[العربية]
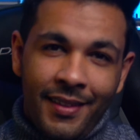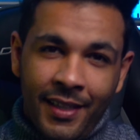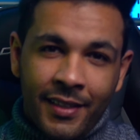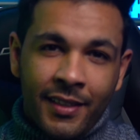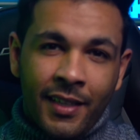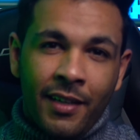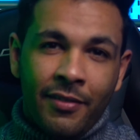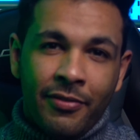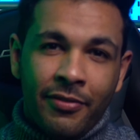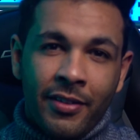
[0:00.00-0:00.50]
لا
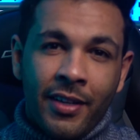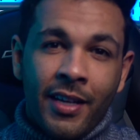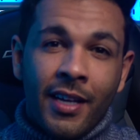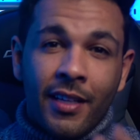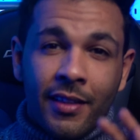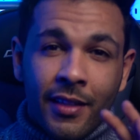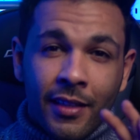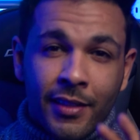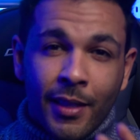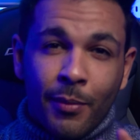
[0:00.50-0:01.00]
تخاف
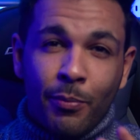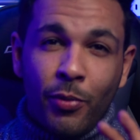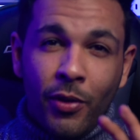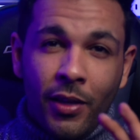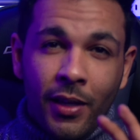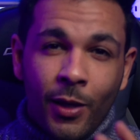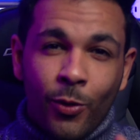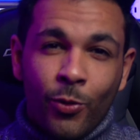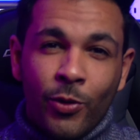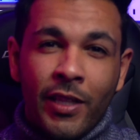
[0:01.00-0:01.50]
تشبع
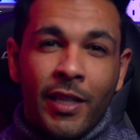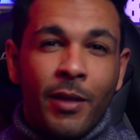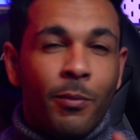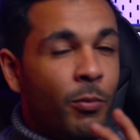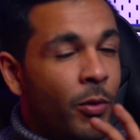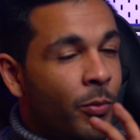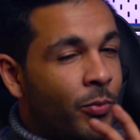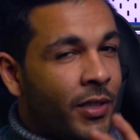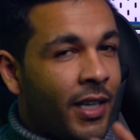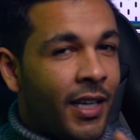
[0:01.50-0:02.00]
لوني
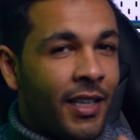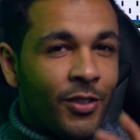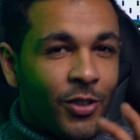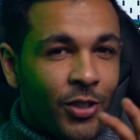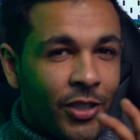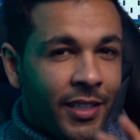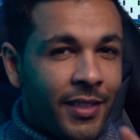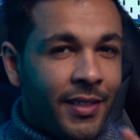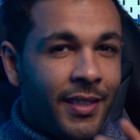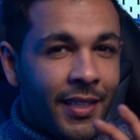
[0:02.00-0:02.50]
ممتاز
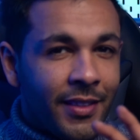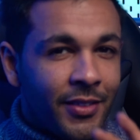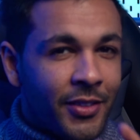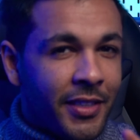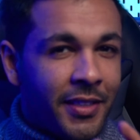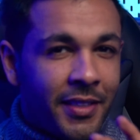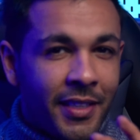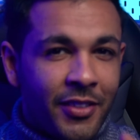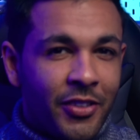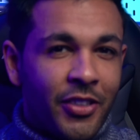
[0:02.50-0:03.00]
جدا
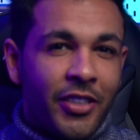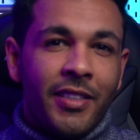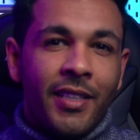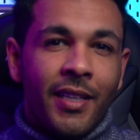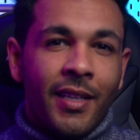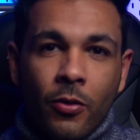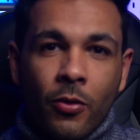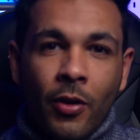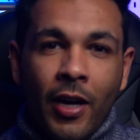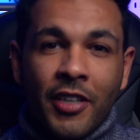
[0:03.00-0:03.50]
جدا
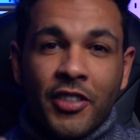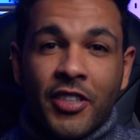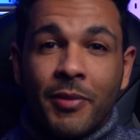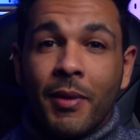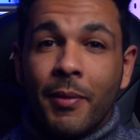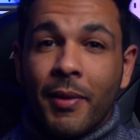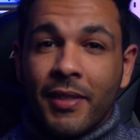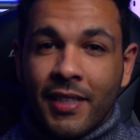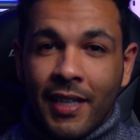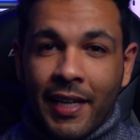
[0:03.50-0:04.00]
جدا وحجم
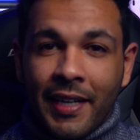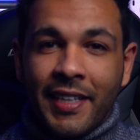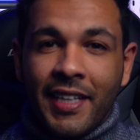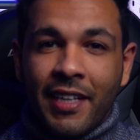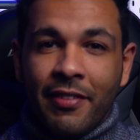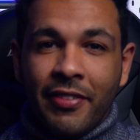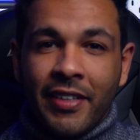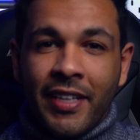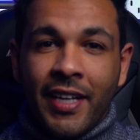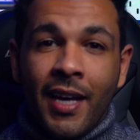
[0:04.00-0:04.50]
البطارية
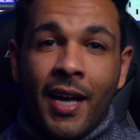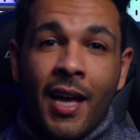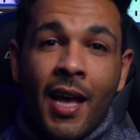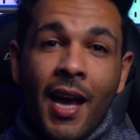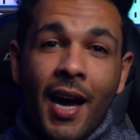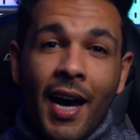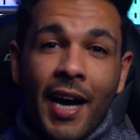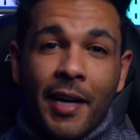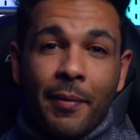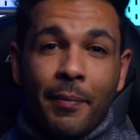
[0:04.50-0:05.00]
فيها
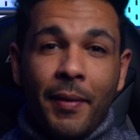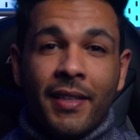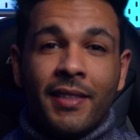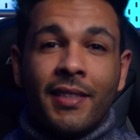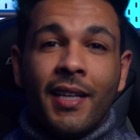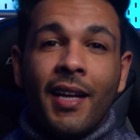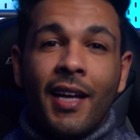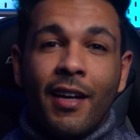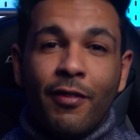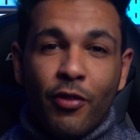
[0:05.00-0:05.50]

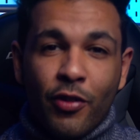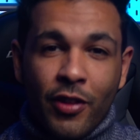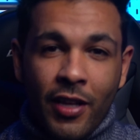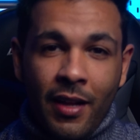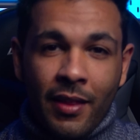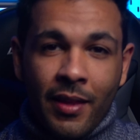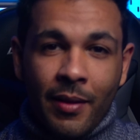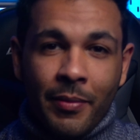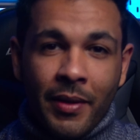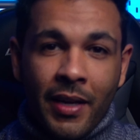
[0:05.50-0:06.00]

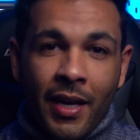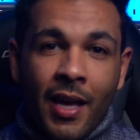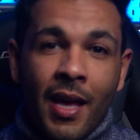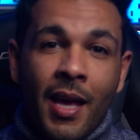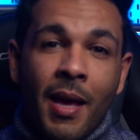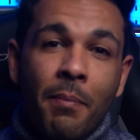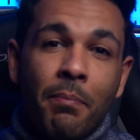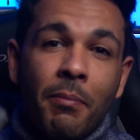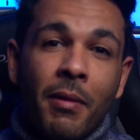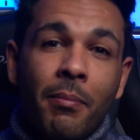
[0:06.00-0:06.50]
4300
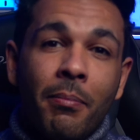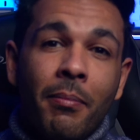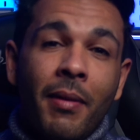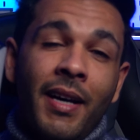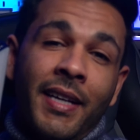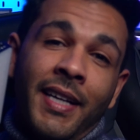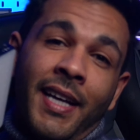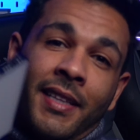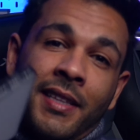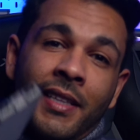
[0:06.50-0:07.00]

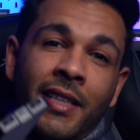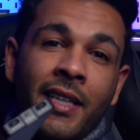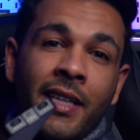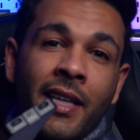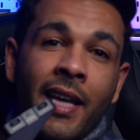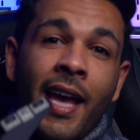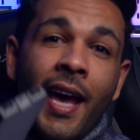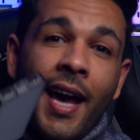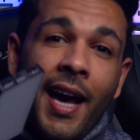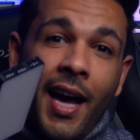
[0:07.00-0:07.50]
مما يعطيك
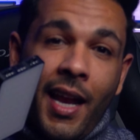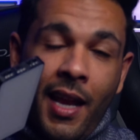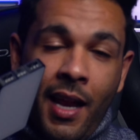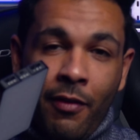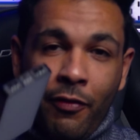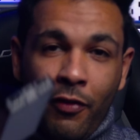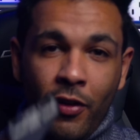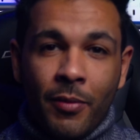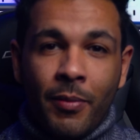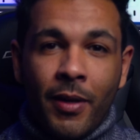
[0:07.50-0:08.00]
على
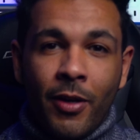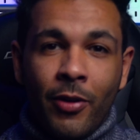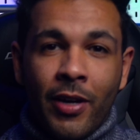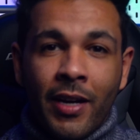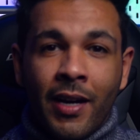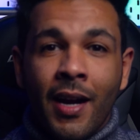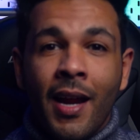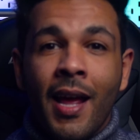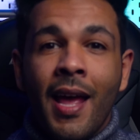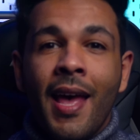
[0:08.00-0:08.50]
الفول
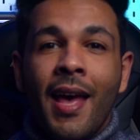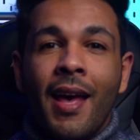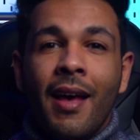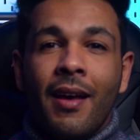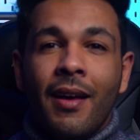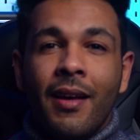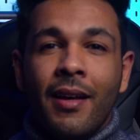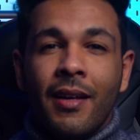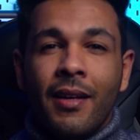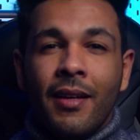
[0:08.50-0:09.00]
باور
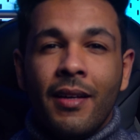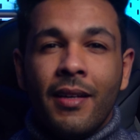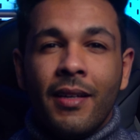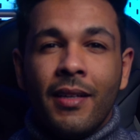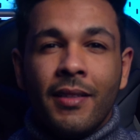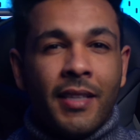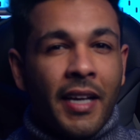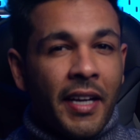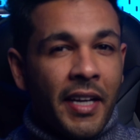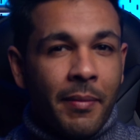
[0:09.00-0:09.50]
آه
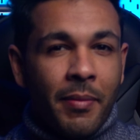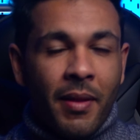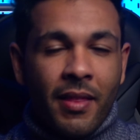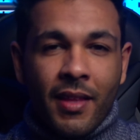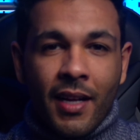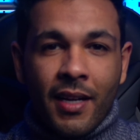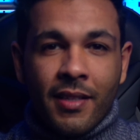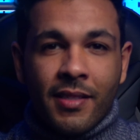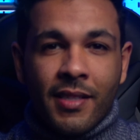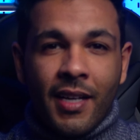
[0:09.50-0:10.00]
تقريبا
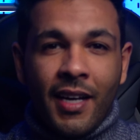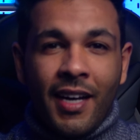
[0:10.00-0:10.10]
ثلاث